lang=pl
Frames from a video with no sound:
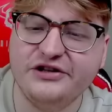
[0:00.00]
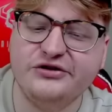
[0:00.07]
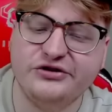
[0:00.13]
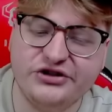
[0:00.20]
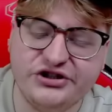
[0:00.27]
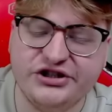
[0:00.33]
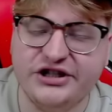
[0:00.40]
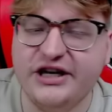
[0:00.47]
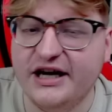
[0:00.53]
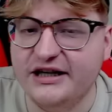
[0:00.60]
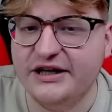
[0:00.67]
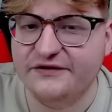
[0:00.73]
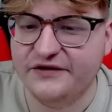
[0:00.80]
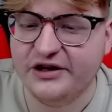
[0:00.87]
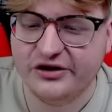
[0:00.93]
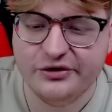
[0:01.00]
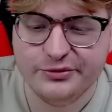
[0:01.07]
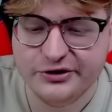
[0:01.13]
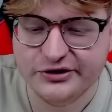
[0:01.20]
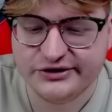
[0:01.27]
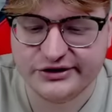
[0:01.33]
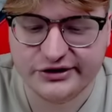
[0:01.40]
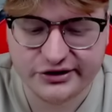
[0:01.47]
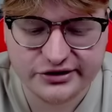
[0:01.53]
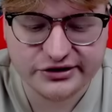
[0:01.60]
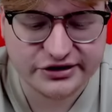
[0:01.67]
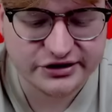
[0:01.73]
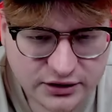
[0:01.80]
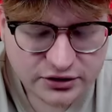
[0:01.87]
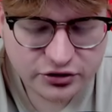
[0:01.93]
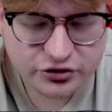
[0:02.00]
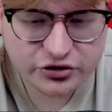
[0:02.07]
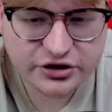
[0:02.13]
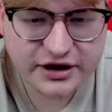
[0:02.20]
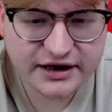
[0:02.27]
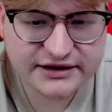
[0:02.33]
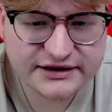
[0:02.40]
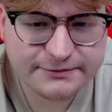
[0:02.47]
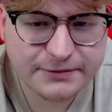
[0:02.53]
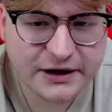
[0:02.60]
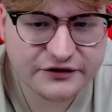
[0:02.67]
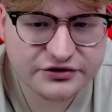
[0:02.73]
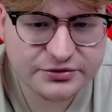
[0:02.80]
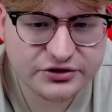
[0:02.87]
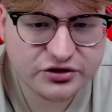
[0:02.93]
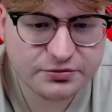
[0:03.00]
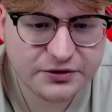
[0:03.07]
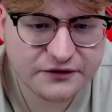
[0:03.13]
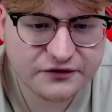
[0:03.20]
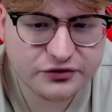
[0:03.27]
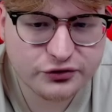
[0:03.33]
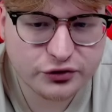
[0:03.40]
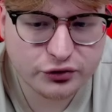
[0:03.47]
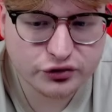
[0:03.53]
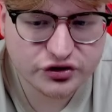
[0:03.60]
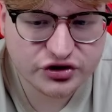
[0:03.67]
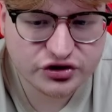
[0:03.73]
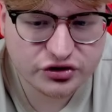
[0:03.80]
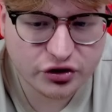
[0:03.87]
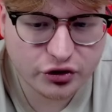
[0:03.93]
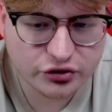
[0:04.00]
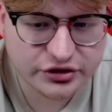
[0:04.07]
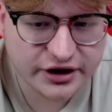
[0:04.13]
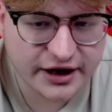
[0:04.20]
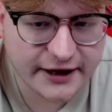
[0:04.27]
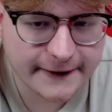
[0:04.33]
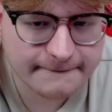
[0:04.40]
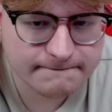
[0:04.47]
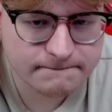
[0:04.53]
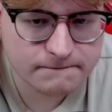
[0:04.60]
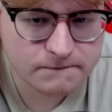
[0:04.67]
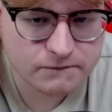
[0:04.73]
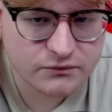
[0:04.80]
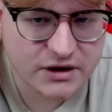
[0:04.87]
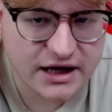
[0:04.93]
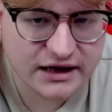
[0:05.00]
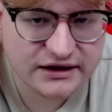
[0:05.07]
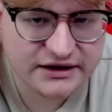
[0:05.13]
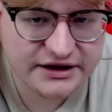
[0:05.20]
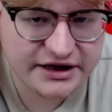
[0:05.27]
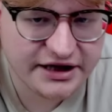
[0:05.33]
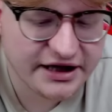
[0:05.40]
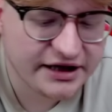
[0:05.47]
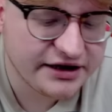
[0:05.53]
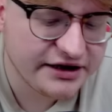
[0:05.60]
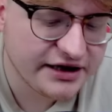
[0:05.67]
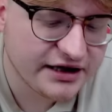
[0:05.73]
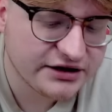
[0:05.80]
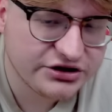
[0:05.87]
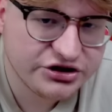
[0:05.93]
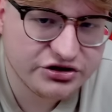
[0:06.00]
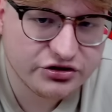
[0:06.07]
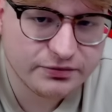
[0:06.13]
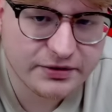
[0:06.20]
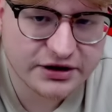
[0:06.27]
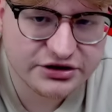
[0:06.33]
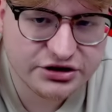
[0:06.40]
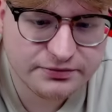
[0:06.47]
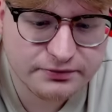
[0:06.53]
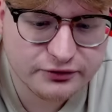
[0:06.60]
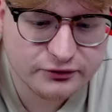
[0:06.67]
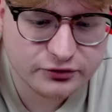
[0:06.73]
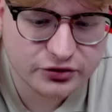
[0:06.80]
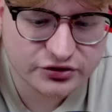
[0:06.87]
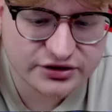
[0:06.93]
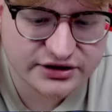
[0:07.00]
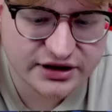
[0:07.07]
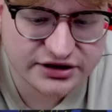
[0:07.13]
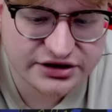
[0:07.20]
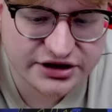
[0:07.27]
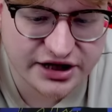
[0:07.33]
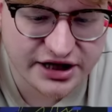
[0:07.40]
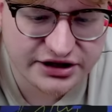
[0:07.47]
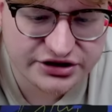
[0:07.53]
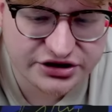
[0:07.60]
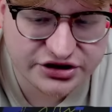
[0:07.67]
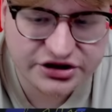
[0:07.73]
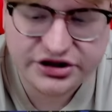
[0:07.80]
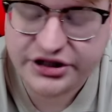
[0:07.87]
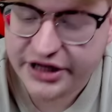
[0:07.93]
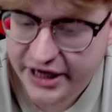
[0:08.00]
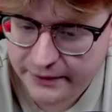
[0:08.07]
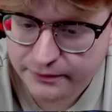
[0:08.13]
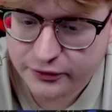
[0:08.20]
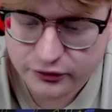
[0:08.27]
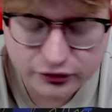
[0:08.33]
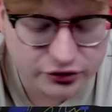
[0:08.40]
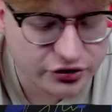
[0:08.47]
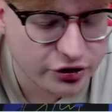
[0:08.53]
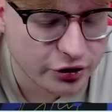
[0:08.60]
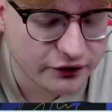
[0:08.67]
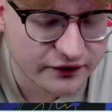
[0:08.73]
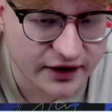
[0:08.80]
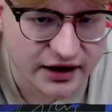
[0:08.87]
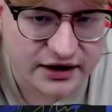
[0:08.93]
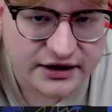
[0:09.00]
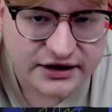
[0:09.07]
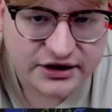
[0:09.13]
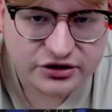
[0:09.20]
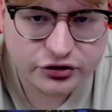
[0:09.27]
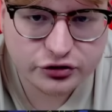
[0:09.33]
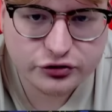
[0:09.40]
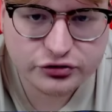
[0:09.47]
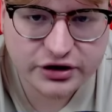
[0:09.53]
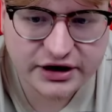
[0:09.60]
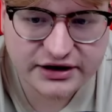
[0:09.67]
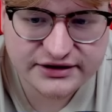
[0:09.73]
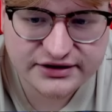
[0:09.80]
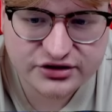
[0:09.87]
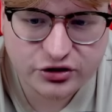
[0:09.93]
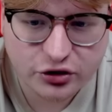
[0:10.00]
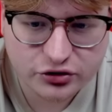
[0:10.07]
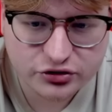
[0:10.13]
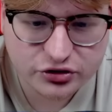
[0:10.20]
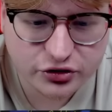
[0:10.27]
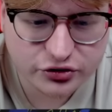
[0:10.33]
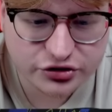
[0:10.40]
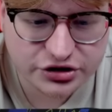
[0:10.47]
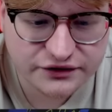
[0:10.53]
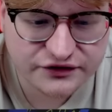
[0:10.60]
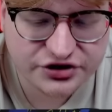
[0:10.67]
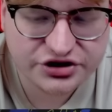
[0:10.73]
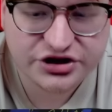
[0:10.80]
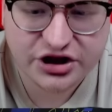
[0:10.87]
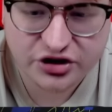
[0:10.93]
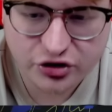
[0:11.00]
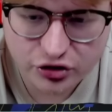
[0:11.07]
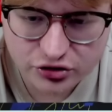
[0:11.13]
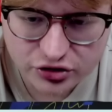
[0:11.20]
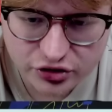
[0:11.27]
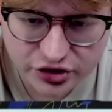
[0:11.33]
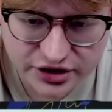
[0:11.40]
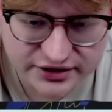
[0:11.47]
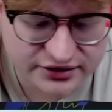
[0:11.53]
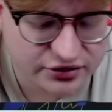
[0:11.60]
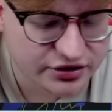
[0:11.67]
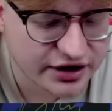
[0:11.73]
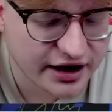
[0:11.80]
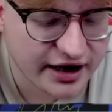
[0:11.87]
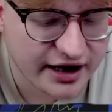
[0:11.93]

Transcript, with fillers: to 3, ale wiadomo o co chodzi. No to teraz sprawdźmy sobie w którą stronę. Mm, Algieria, czy to bardziej północna część? Nie, południowa. To no tutaj jest Kongo oczywiście. Kongo jest ok.